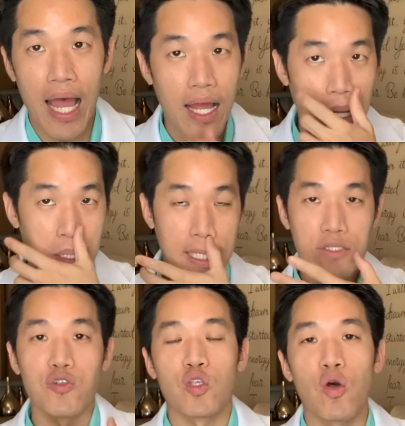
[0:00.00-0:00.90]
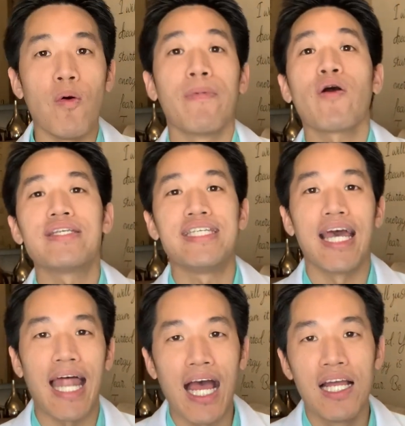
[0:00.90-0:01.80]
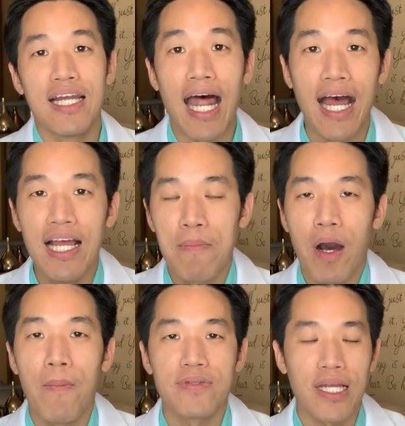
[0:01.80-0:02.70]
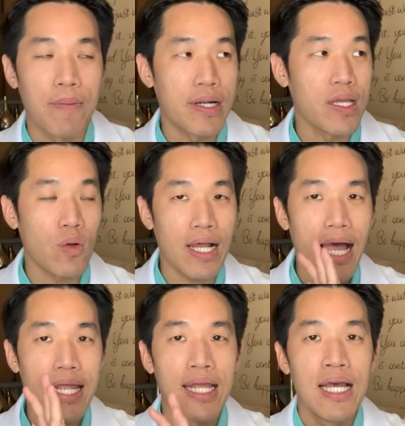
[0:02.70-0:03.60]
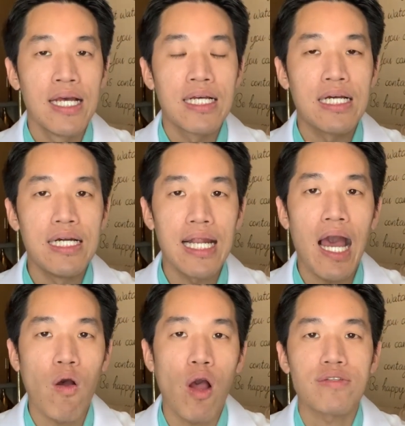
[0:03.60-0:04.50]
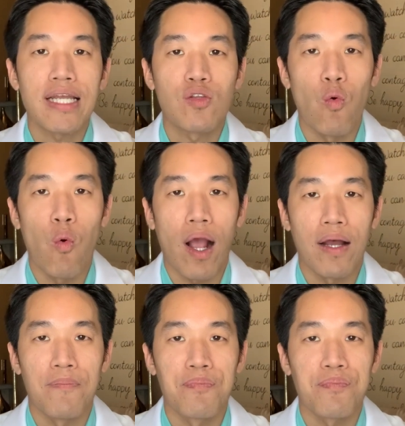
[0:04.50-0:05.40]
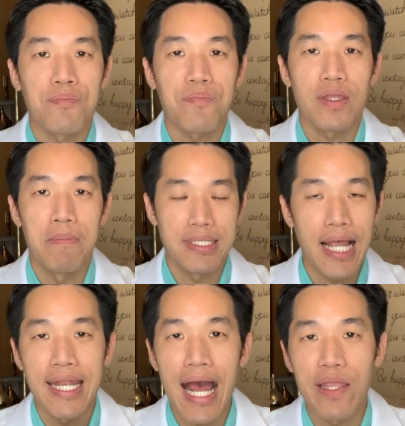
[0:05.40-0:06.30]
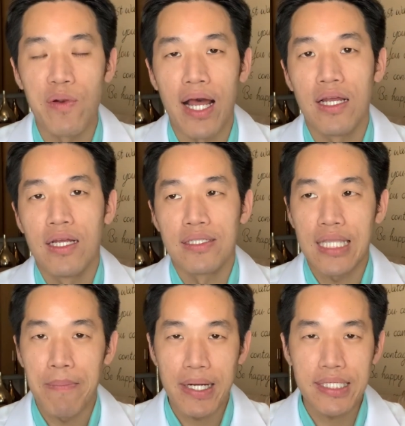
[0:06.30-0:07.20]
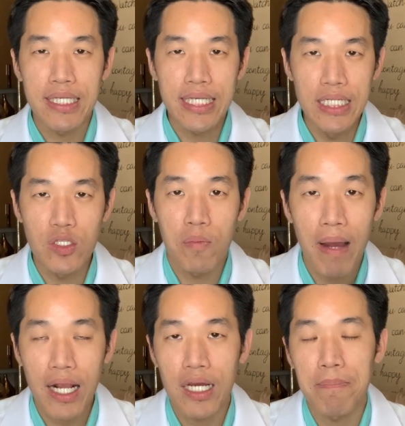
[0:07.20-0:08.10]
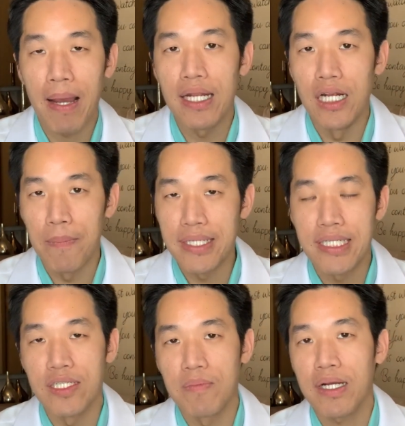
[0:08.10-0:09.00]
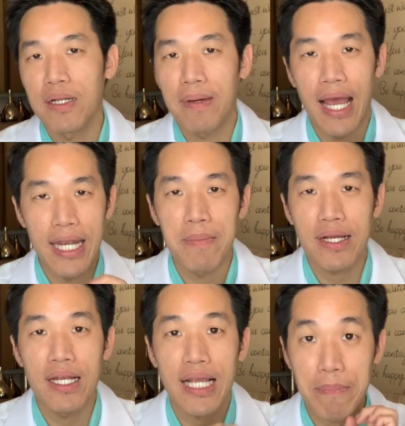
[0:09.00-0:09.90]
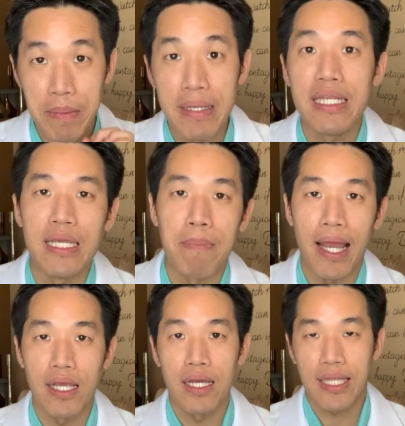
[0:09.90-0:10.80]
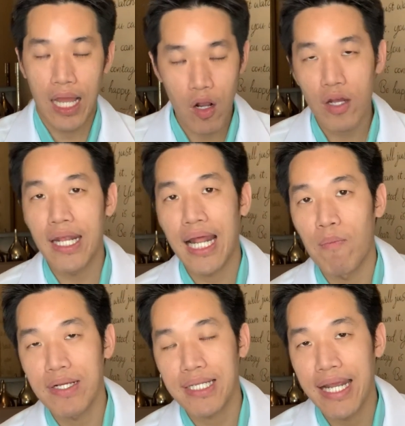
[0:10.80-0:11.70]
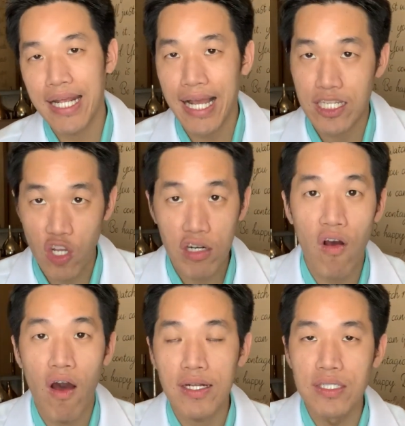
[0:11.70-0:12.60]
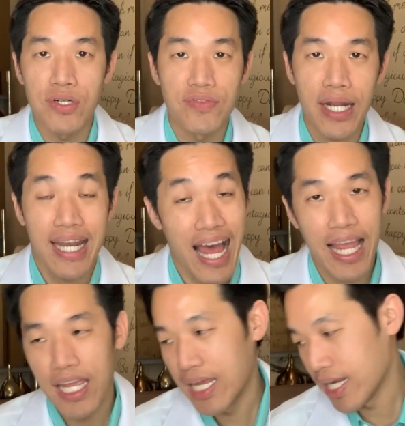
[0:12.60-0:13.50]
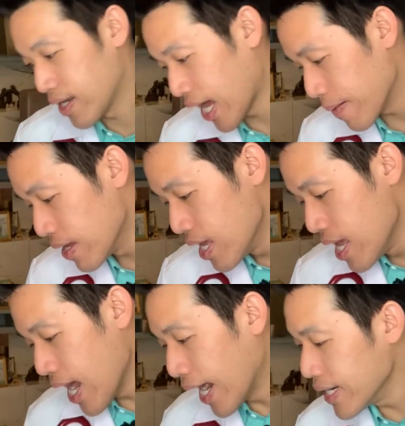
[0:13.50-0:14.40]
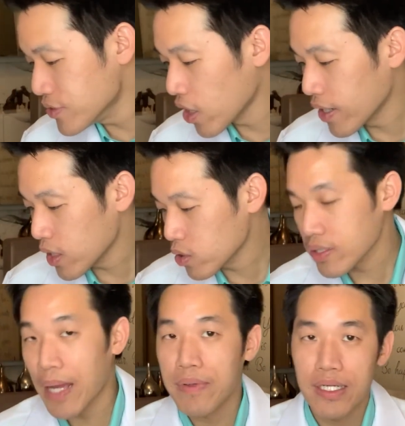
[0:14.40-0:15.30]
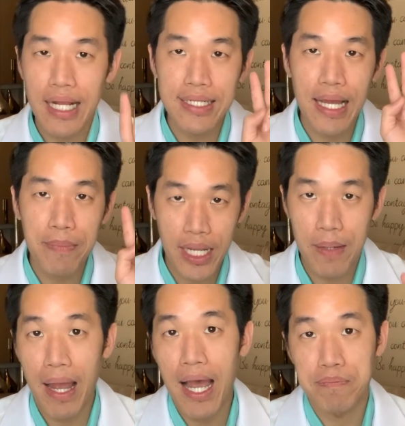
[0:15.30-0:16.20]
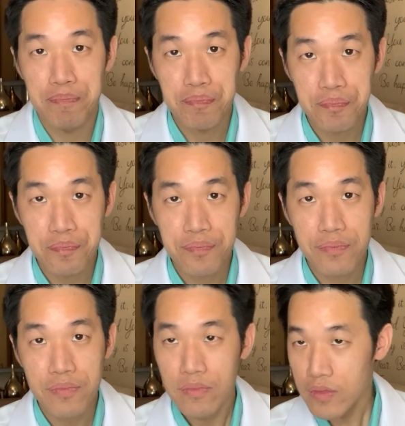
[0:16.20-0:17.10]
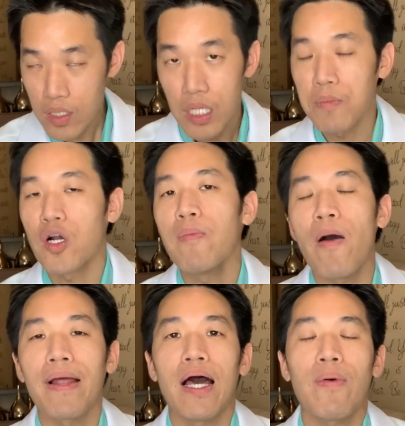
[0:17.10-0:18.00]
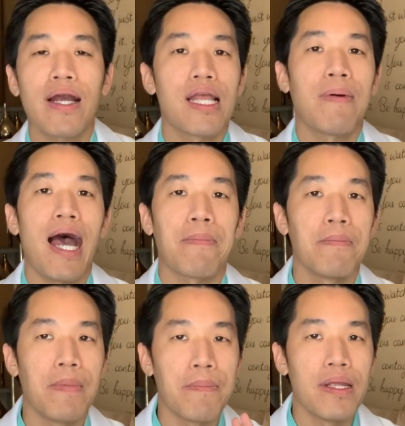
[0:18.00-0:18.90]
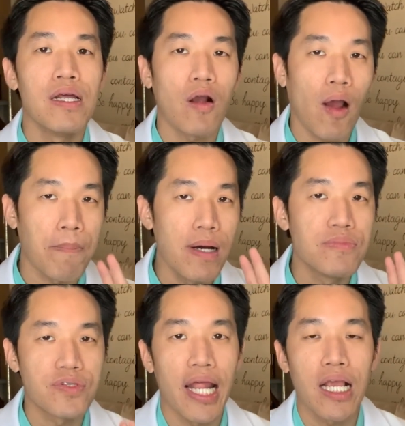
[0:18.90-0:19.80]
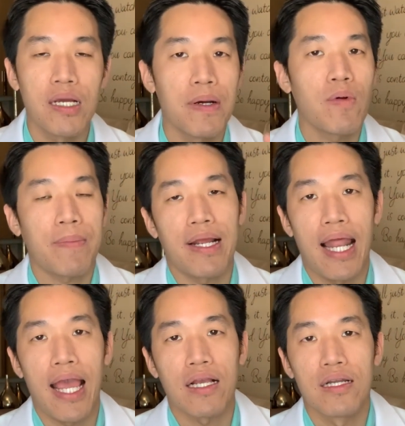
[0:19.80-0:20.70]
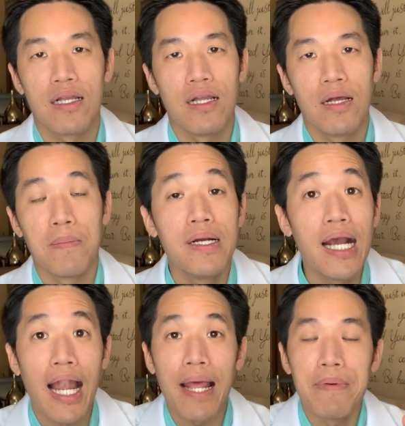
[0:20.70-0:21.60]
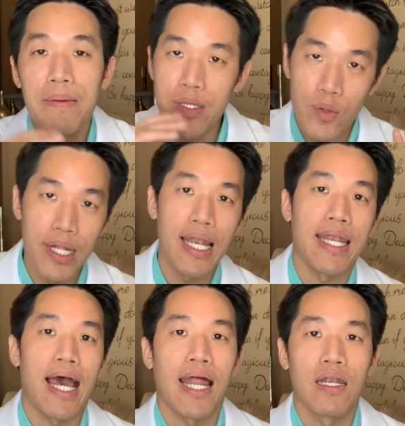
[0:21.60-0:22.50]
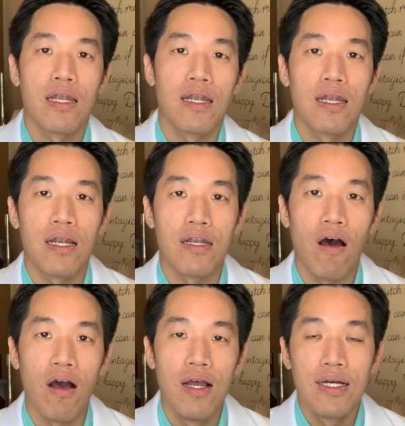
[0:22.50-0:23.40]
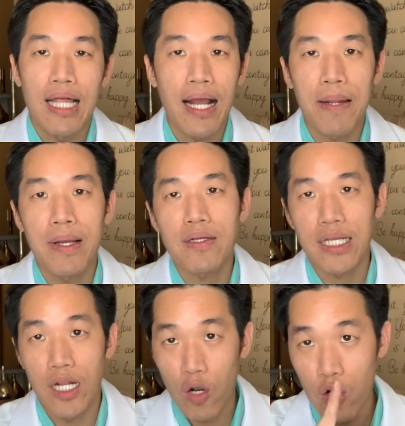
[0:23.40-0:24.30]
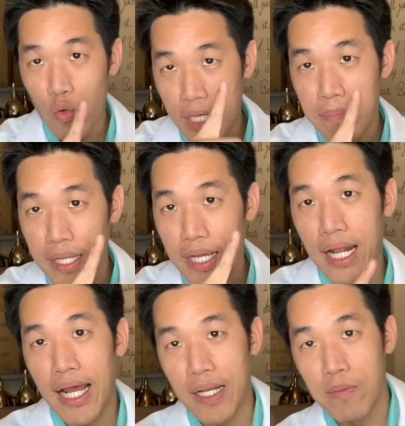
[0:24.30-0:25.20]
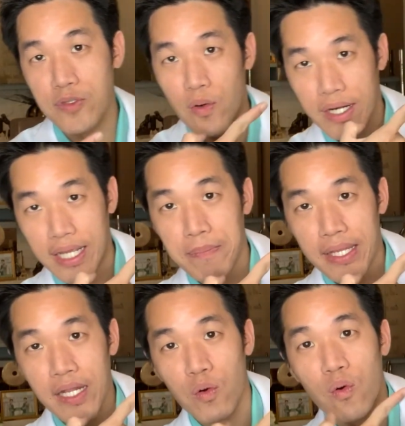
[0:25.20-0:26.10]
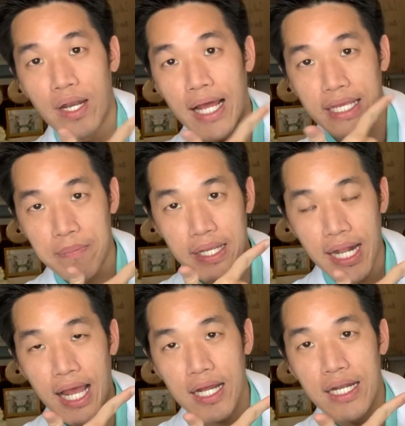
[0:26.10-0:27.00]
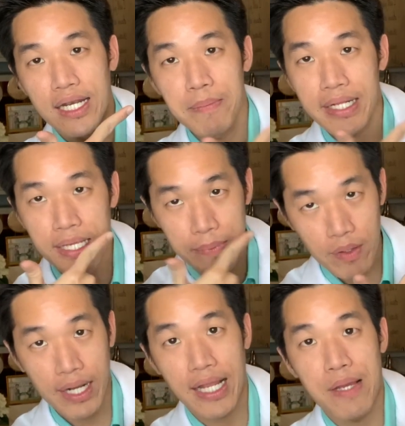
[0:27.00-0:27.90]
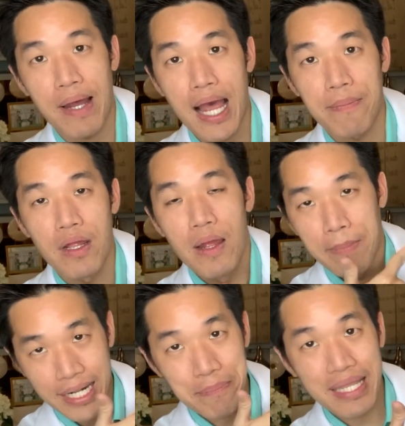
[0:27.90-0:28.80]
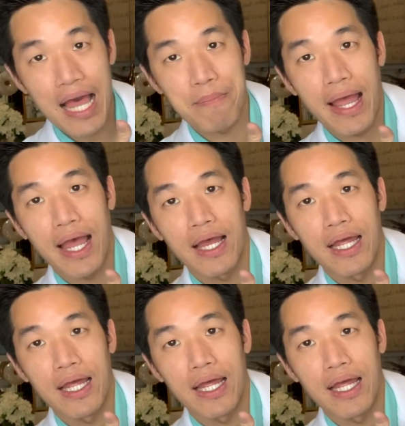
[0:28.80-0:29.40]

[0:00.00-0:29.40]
นะแต่ส่วนตัวผมไม่ค่อยเชียร์นะเพราะบางทีคนไข้คือถ้าเขาเข้าใจถูกอ่ะมันใช้ได้อยู่แหละแต่บางทีกินจนมากเกินไปหรือเอาไปฉีดจนมากเกินไปอันนี้มันก็เลยกลายเป็นไม่ดีไปแต่เขาก็แนะนำว่าใช้ในการช็อตคอร์สคือฟันๆได้นะครับอันที่2ที่คุณต้องทำคือการทำกายภาพผมก็บอกมาแล้วว่ากายภาพมันมีเรื่องการเพิ่ม strength คือเพิ่มความแข็งแรงเพื่ออะไรเพื่อมันอยู่ได้นานๆเนาะถ้างั้นไม่เข้าใจเดี๋ยวลองดูคลิปนี้ก็ได้เดี๋ยวผมส่งคลิปนี้ให้ดูนะคลิปนี้นะนี่เป็นคลิปเกี่ยวกับกายภาพไปทำตามมา